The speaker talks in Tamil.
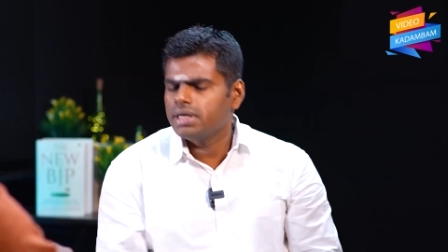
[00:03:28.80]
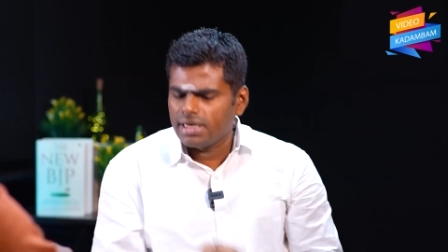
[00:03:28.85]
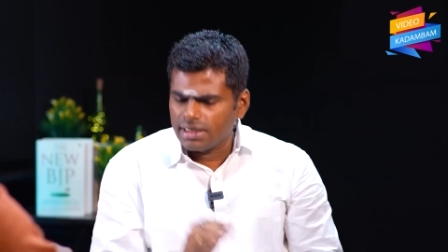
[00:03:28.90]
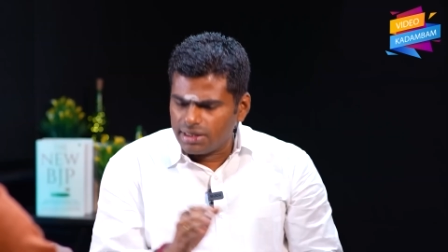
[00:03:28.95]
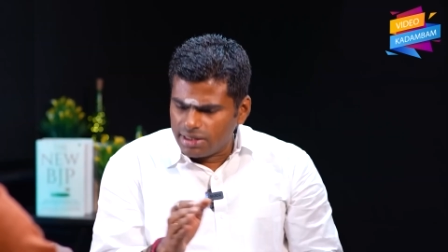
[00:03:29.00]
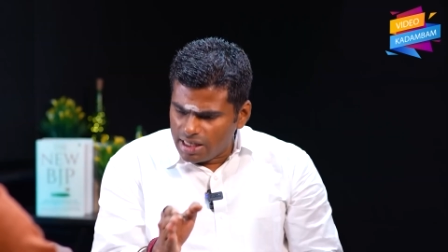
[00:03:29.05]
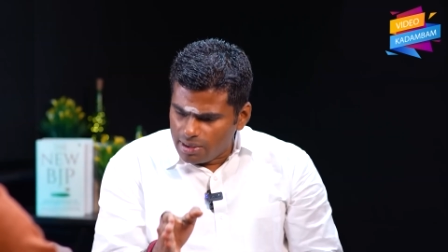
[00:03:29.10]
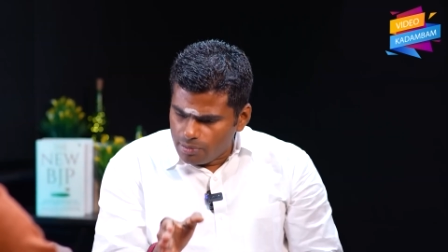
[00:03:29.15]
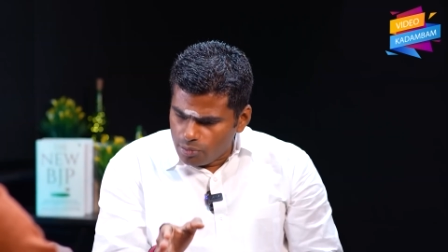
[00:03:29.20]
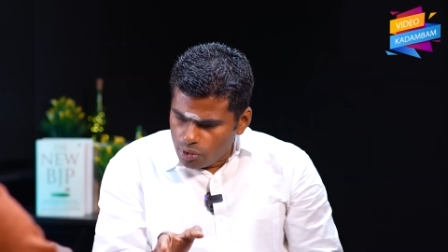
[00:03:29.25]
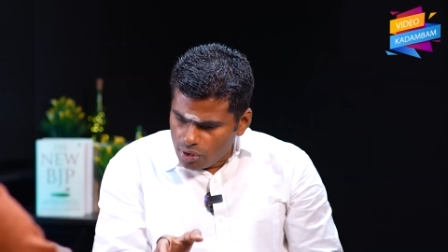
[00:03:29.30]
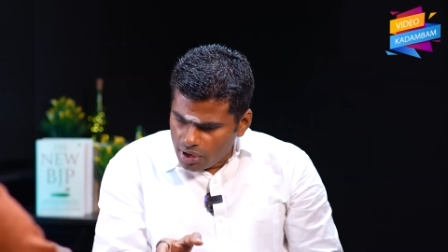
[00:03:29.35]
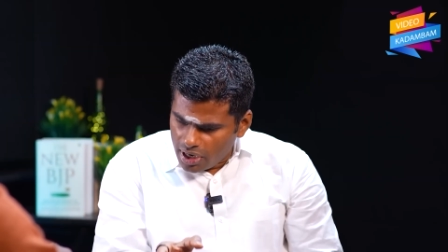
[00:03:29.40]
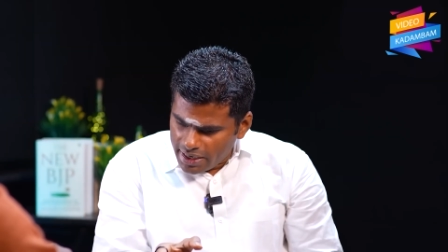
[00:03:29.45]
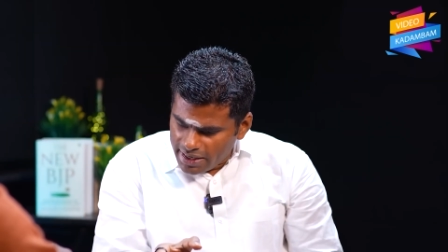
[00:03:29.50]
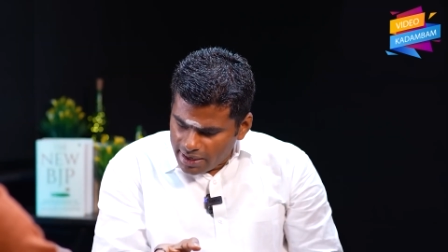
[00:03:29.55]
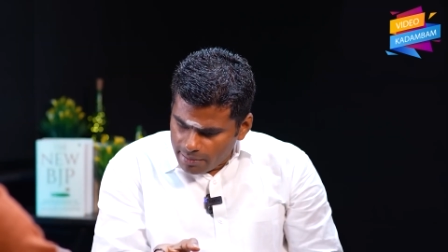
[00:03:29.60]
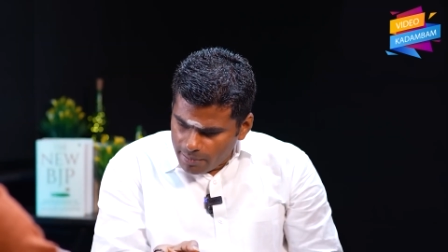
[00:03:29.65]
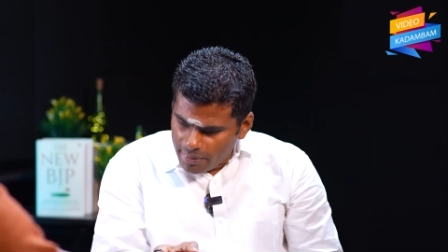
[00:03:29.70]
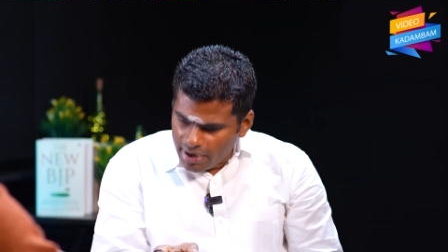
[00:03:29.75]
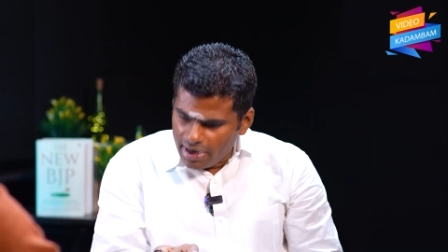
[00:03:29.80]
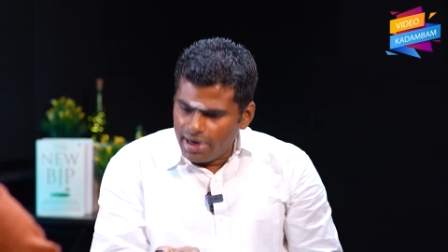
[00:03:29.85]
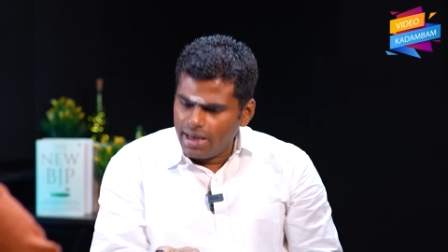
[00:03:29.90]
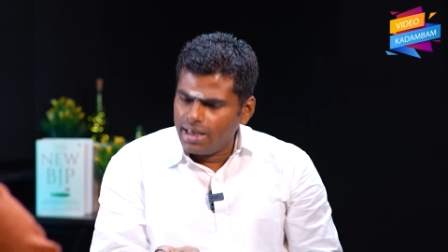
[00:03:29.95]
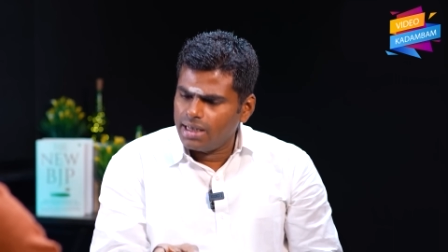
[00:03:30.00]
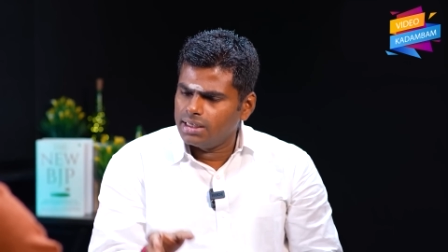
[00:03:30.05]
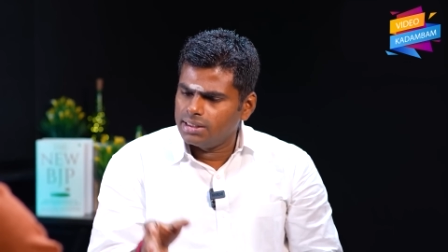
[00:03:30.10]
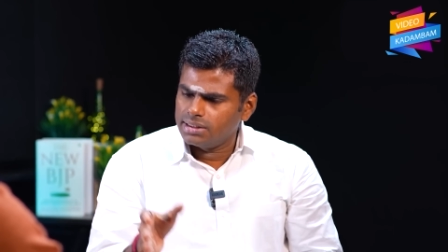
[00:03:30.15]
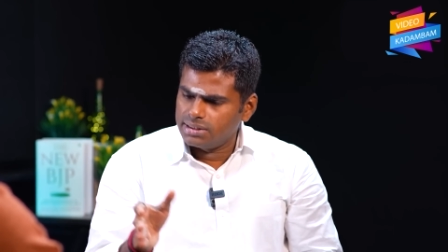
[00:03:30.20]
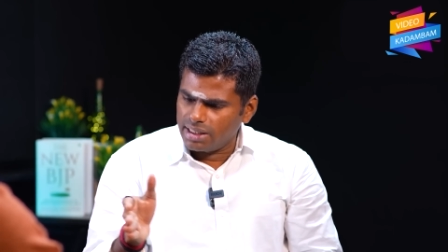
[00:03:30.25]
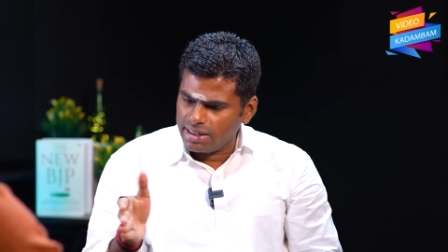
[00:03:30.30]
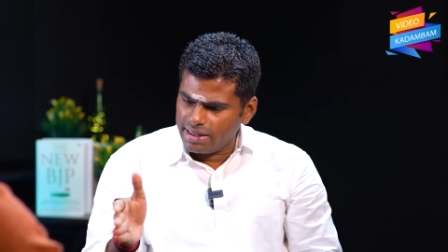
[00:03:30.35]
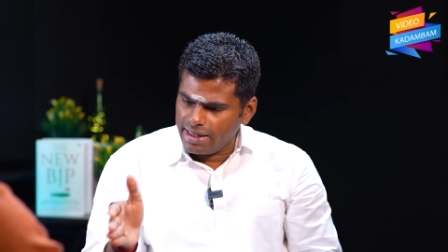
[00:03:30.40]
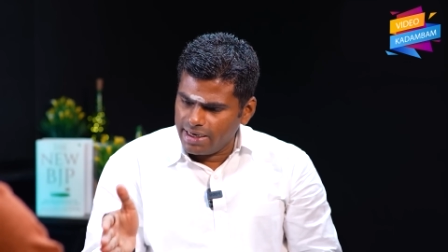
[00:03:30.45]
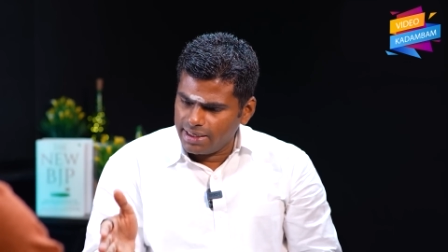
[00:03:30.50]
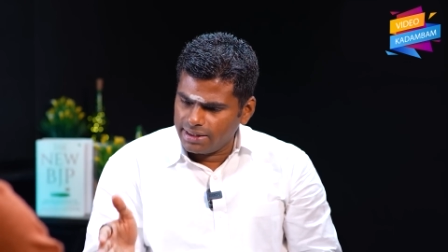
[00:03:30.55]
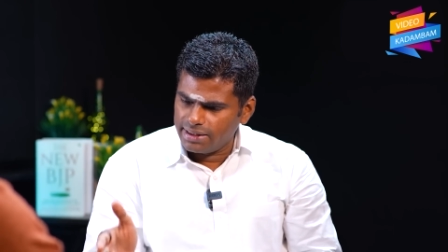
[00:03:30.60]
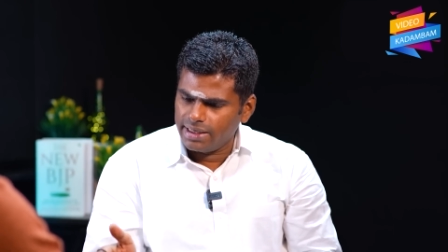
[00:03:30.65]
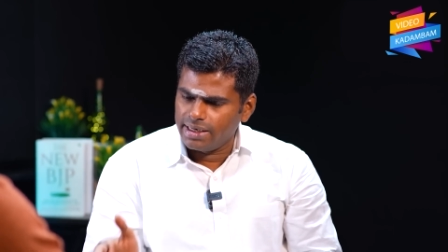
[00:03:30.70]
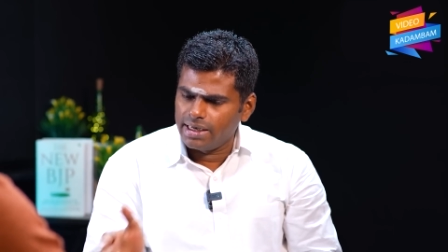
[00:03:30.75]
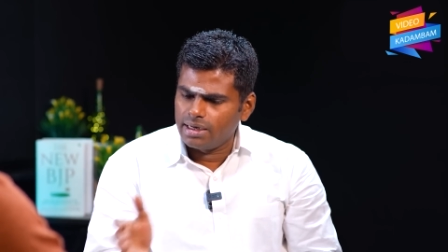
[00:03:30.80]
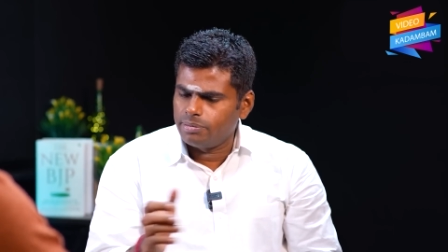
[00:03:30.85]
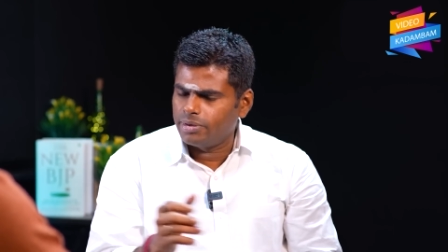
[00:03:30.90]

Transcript: இல்லை திமுக எம்எல்ஏ சந்தேகத்தை